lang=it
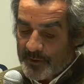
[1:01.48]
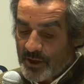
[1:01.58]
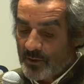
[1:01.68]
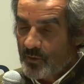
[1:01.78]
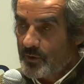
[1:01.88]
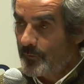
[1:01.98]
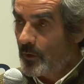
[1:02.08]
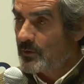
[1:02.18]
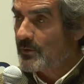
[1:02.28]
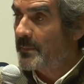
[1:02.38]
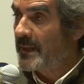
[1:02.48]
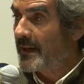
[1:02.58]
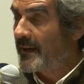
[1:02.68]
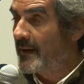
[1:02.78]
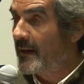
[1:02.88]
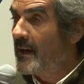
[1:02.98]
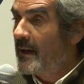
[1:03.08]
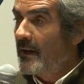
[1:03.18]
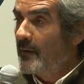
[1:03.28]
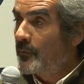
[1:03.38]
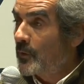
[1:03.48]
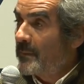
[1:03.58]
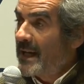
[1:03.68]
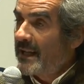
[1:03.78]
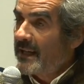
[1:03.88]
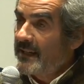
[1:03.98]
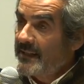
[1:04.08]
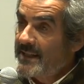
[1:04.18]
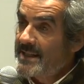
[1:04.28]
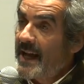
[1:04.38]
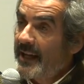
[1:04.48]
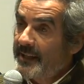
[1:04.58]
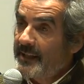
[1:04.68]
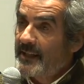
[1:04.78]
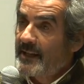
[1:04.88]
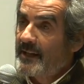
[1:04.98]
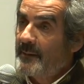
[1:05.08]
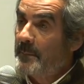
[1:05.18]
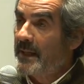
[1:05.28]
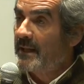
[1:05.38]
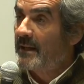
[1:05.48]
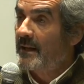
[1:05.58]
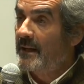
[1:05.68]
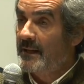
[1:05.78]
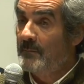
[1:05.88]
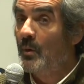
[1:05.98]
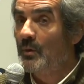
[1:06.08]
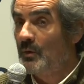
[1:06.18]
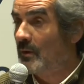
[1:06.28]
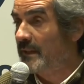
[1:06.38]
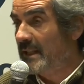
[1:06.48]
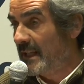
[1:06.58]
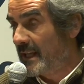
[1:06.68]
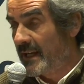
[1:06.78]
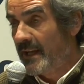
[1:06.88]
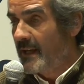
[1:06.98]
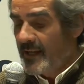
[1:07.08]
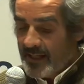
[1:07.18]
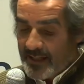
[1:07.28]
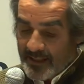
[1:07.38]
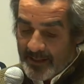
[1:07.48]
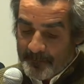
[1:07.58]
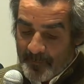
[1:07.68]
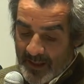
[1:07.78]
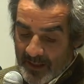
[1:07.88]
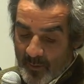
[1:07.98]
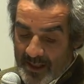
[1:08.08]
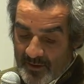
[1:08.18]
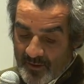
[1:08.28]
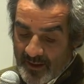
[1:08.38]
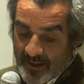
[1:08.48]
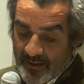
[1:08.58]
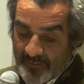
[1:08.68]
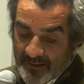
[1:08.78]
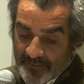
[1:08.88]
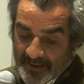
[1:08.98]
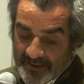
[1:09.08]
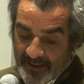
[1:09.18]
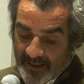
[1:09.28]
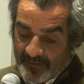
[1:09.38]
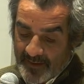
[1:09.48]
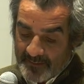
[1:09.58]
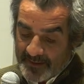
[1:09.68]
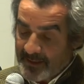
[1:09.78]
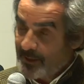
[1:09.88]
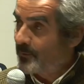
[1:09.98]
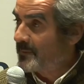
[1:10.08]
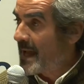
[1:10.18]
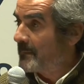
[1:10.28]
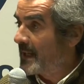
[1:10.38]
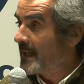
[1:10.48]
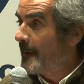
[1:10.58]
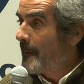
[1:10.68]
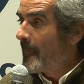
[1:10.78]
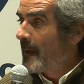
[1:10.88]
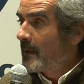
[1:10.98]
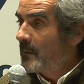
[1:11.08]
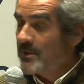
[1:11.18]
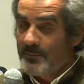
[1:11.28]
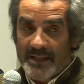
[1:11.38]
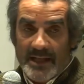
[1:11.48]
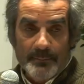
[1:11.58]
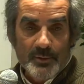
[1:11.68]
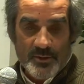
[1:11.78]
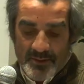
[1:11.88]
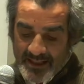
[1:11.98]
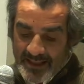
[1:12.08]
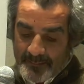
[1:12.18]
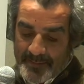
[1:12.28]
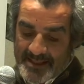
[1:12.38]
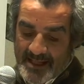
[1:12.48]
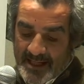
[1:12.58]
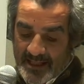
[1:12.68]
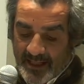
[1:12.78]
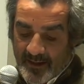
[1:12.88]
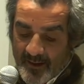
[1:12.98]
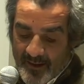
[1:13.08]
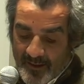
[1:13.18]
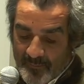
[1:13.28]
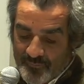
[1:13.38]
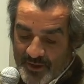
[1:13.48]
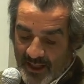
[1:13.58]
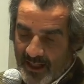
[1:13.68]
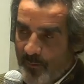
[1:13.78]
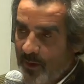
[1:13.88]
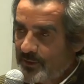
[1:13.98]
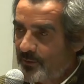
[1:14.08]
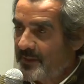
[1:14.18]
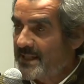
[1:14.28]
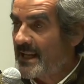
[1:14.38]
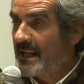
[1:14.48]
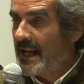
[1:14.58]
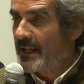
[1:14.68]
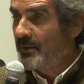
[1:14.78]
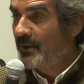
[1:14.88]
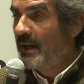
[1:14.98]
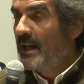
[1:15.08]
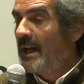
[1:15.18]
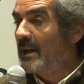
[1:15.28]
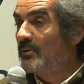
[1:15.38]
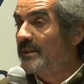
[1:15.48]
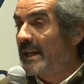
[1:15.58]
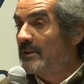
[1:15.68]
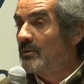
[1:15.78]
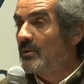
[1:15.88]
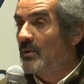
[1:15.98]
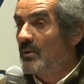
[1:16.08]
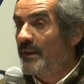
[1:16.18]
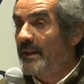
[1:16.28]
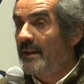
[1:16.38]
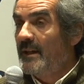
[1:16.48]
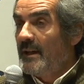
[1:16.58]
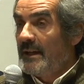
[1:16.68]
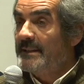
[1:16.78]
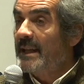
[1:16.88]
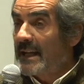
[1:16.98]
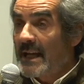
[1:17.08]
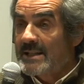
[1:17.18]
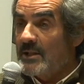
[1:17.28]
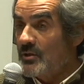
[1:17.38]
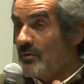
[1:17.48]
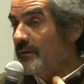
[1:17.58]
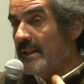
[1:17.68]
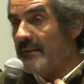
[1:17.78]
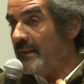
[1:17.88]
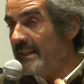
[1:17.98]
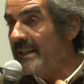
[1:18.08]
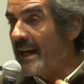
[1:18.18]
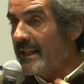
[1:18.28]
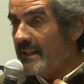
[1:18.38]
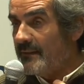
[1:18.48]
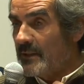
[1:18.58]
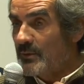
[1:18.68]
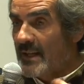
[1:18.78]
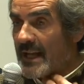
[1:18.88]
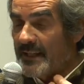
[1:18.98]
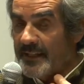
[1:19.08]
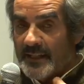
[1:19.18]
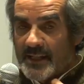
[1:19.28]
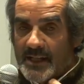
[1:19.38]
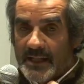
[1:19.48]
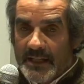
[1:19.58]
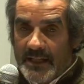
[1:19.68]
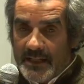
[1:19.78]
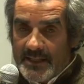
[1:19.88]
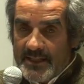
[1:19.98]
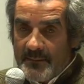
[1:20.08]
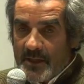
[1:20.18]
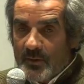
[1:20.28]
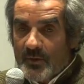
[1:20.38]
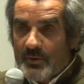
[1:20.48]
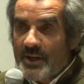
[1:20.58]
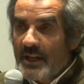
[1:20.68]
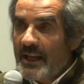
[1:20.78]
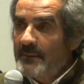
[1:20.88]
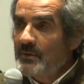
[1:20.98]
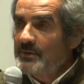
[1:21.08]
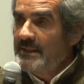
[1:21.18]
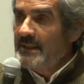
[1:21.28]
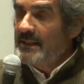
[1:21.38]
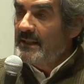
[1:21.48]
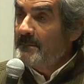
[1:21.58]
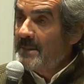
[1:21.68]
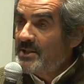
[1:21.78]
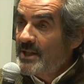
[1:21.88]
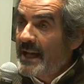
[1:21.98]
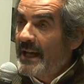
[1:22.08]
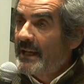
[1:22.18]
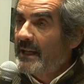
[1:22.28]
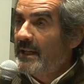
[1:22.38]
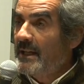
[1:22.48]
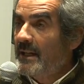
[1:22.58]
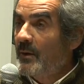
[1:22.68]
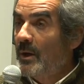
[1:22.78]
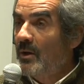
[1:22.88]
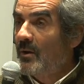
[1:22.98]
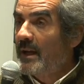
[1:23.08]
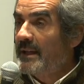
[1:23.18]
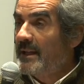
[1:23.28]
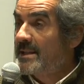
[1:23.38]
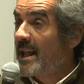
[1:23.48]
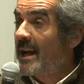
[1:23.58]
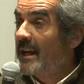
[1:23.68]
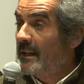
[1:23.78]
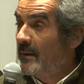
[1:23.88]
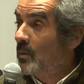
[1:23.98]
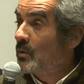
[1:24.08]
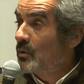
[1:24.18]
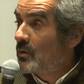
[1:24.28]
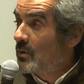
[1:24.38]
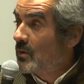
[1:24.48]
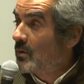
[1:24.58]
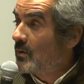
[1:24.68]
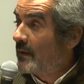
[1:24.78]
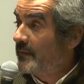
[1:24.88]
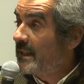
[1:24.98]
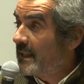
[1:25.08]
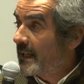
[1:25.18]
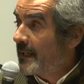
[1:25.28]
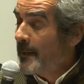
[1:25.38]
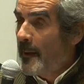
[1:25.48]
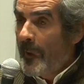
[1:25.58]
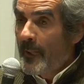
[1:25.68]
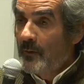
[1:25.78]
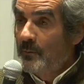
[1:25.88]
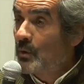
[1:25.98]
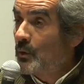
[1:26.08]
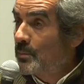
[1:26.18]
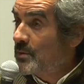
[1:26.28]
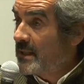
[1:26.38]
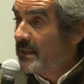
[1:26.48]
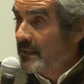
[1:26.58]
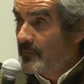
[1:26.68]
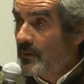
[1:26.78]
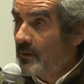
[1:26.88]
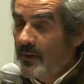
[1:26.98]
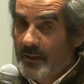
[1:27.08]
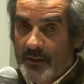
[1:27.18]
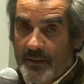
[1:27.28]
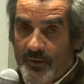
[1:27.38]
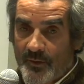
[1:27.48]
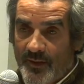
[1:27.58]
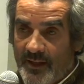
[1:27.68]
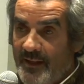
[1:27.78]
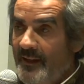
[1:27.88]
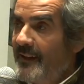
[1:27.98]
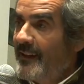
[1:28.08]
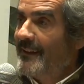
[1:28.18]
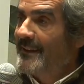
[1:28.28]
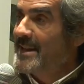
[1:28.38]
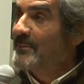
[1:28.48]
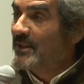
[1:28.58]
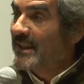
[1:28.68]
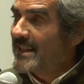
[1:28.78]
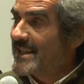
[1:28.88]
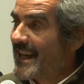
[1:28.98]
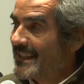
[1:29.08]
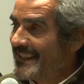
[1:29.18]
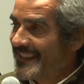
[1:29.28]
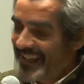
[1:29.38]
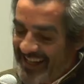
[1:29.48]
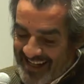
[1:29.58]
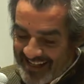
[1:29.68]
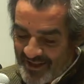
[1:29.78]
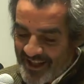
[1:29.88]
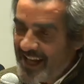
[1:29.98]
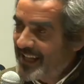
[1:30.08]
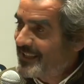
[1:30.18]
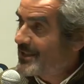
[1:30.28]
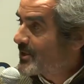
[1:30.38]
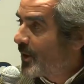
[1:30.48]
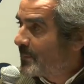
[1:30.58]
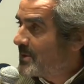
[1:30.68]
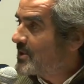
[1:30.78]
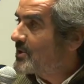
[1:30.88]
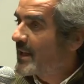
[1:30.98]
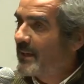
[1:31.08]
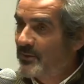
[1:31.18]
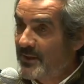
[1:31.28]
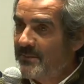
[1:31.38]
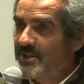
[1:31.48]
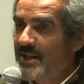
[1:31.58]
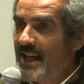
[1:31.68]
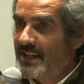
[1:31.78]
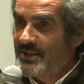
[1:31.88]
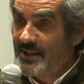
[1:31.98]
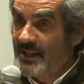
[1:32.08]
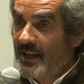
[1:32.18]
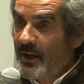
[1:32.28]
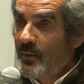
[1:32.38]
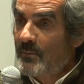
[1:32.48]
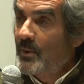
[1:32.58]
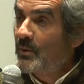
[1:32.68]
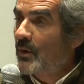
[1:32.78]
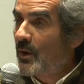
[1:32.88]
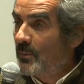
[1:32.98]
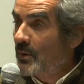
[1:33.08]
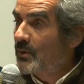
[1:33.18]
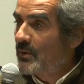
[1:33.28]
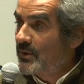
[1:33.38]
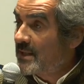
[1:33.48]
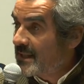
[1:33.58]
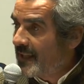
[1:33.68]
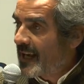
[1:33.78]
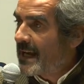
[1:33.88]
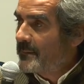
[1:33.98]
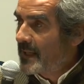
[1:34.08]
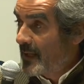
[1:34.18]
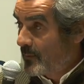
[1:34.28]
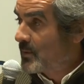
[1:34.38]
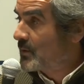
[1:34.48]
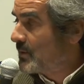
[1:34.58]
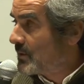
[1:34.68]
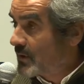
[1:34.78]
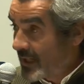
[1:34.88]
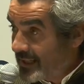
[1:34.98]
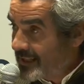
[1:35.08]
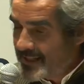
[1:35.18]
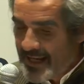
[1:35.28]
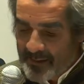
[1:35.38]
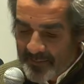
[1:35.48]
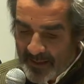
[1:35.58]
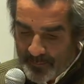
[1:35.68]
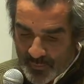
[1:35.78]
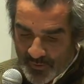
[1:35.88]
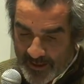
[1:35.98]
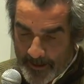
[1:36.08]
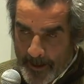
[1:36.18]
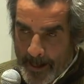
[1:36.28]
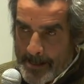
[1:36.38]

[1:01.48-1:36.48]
facendo uno sforzo per eh, formare i designer per il mondo a venire e, in questo è, veramente, è veramente encomiabile. Questo mi dà la possibilità di passare eh, circa quattro mesi all'anno a contatto con eh, dei ragazzi giovani, 20 anni, 21 anni e insieme a loro cerchiamo di immaginare eh, quello che sarà il mondo a venire un mondo positivo, eh, non eh, siamo interessati a scenari distopici, cerchiamo di immaginarci un mondo che è un mondo desiderabile, un mondo realizzabile pure.